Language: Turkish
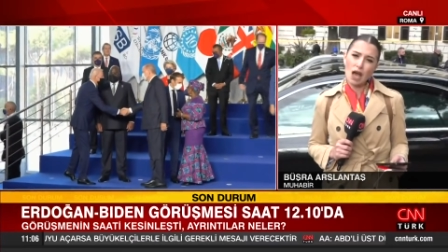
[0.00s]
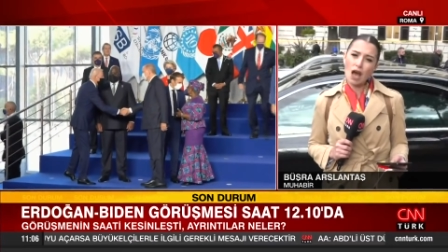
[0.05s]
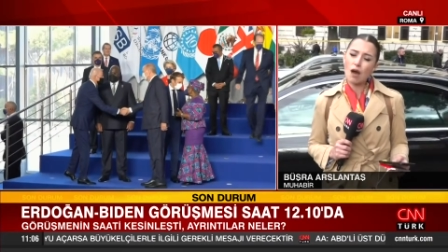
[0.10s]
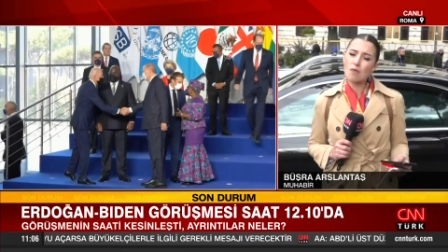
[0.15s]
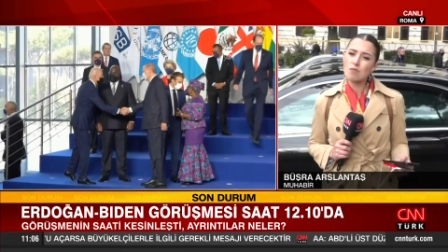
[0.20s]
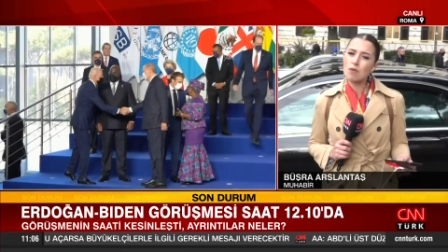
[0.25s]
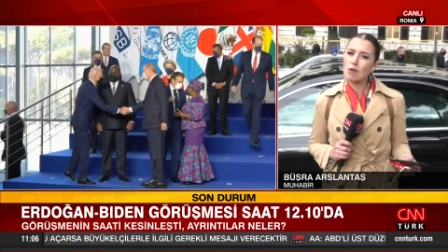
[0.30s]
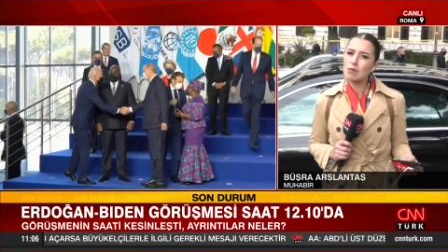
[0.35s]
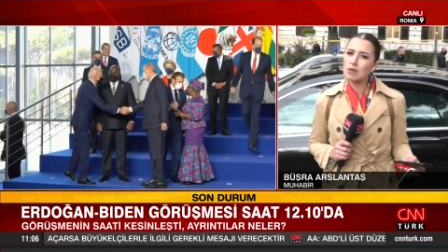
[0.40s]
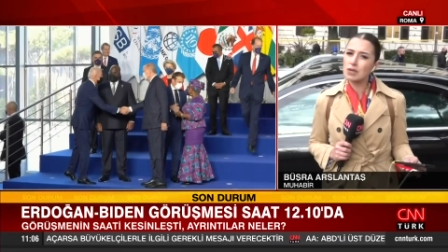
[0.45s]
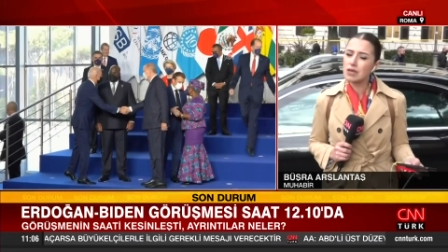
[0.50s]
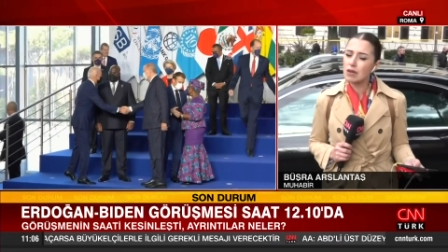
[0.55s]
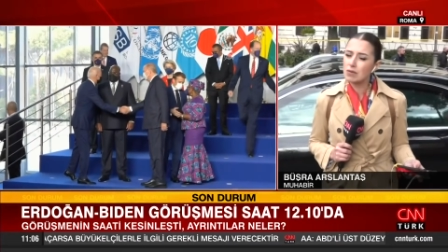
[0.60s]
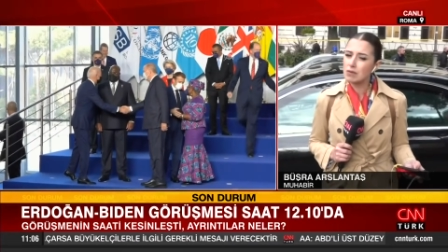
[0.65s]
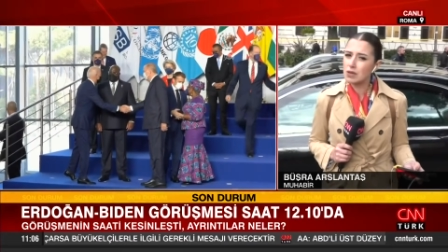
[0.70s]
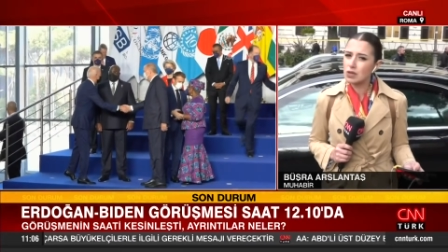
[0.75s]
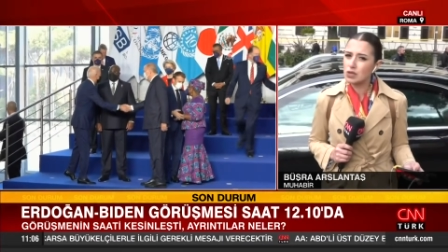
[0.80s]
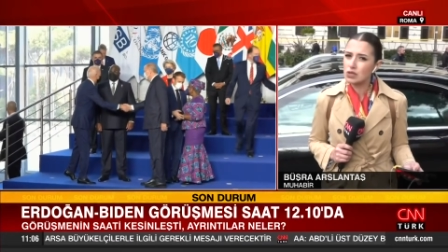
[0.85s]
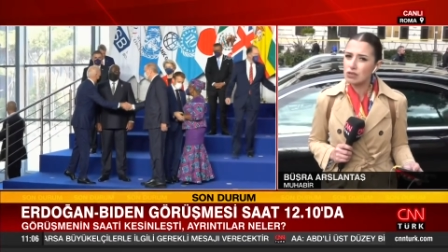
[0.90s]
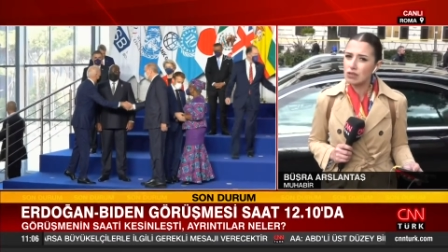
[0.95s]
Ama Amerika
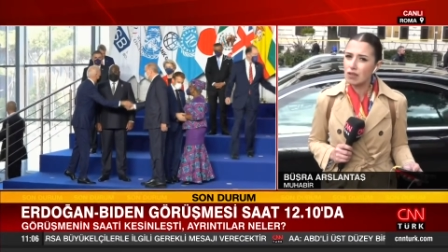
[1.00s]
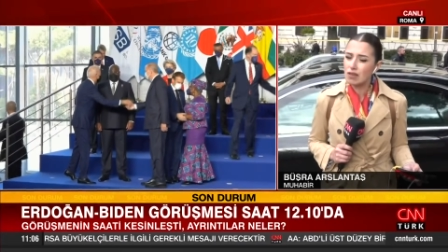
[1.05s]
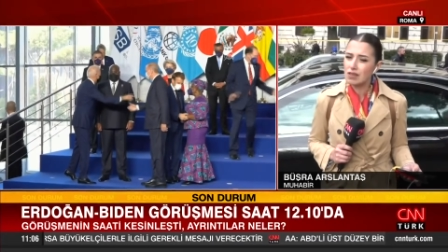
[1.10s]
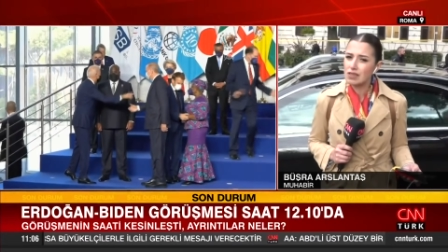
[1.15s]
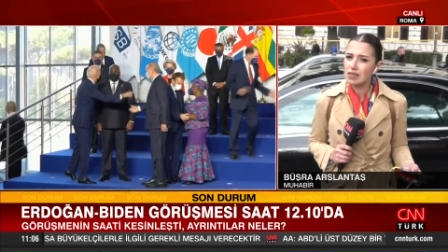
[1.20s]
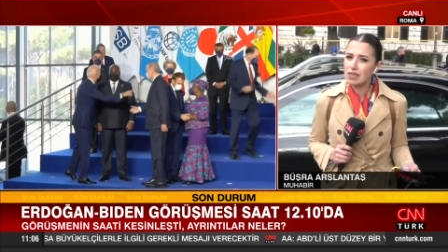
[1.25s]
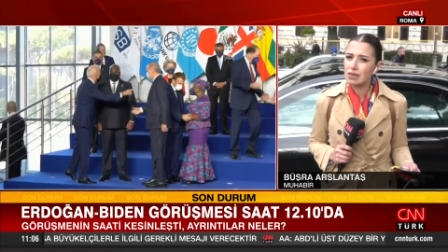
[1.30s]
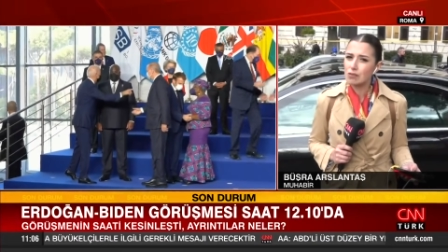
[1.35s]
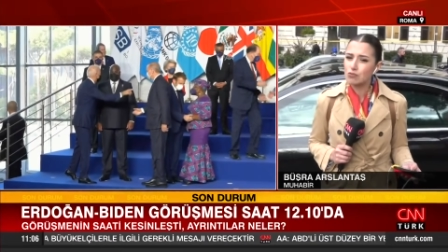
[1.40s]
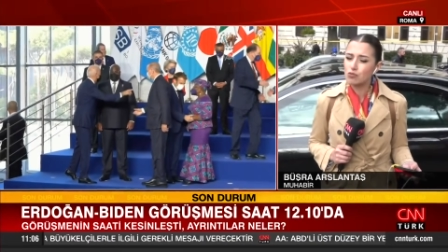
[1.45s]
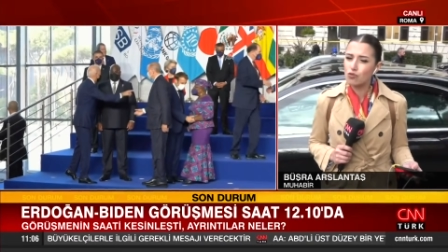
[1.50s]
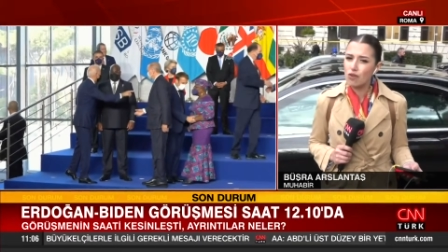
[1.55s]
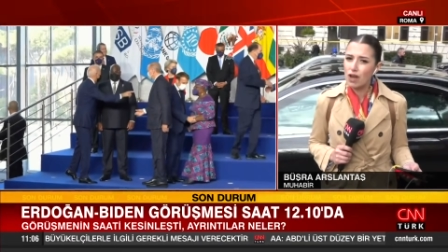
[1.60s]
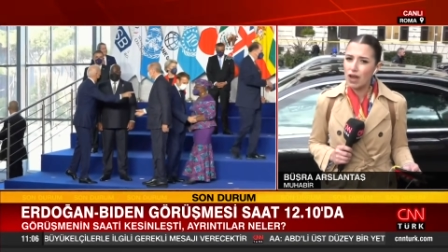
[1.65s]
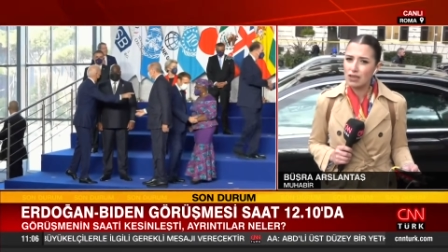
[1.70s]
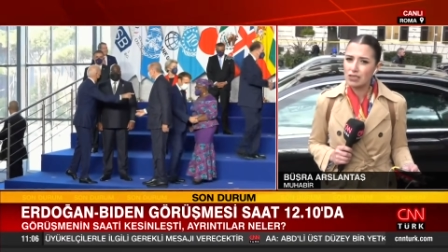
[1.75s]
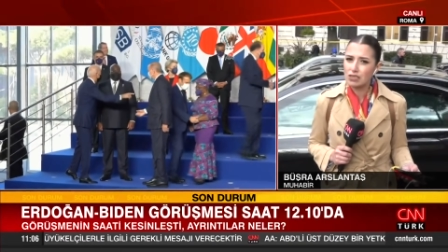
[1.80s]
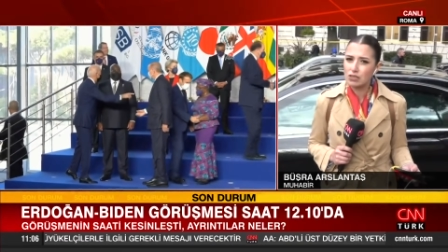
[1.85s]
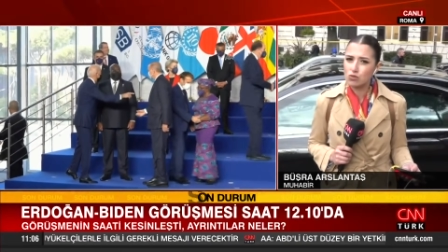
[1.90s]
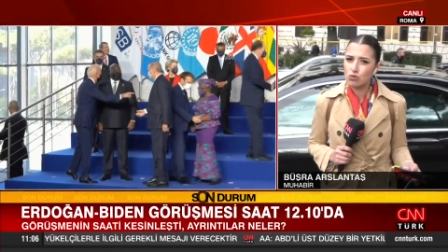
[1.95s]
Birleşik Devletleri bu
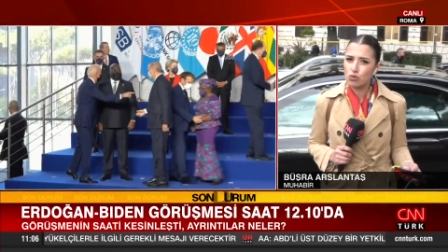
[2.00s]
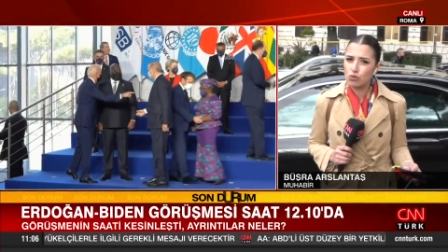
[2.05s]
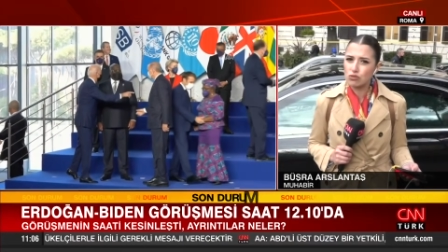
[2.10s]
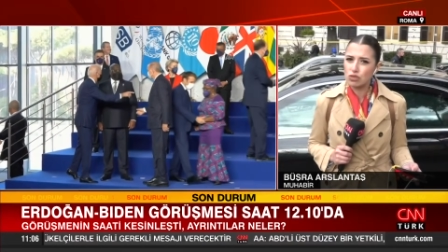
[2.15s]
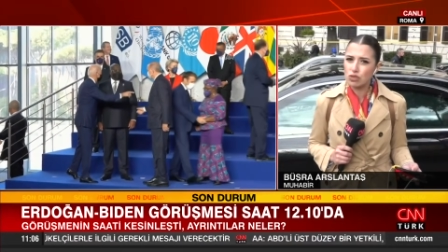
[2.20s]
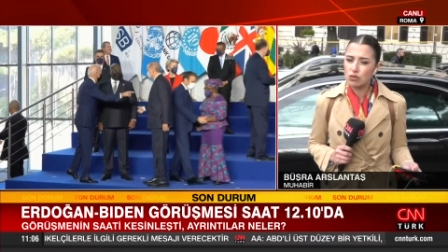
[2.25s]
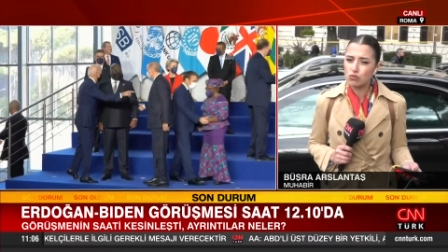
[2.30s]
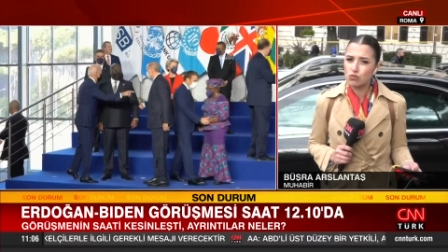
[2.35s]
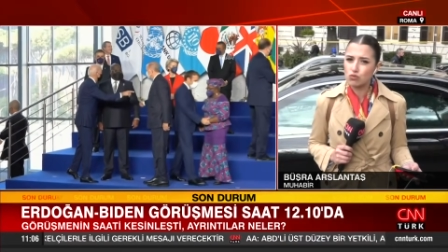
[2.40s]
verdiği sözleri